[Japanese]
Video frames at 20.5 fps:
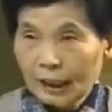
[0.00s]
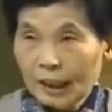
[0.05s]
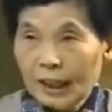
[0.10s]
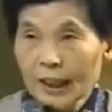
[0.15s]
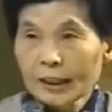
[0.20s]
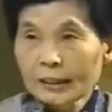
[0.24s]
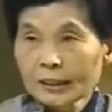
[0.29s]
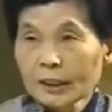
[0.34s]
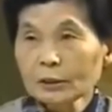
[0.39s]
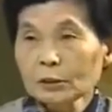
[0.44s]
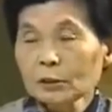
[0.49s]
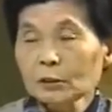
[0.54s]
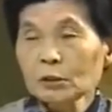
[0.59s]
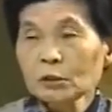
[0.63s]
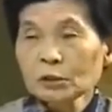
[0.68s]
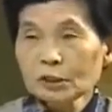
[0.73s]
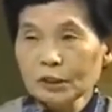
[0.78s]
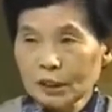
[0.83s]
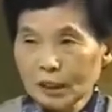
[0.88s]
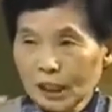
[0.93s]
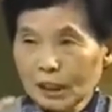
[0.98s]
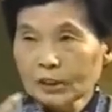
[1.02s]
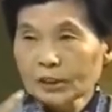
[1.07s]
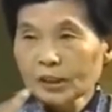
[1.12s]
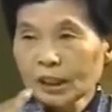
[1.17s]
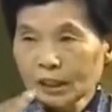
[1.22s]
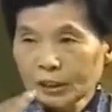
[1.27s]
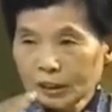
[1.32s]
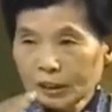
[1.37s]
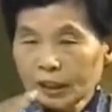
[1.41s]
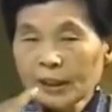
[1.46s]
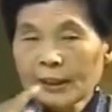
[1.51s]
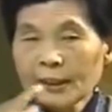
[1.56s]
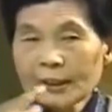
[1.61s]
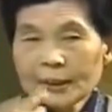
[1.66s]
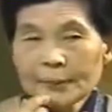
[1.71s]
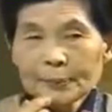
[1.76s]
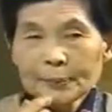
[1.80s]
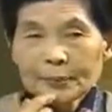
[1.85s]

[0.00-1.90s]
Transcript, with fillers: 帰れる勇気があったんで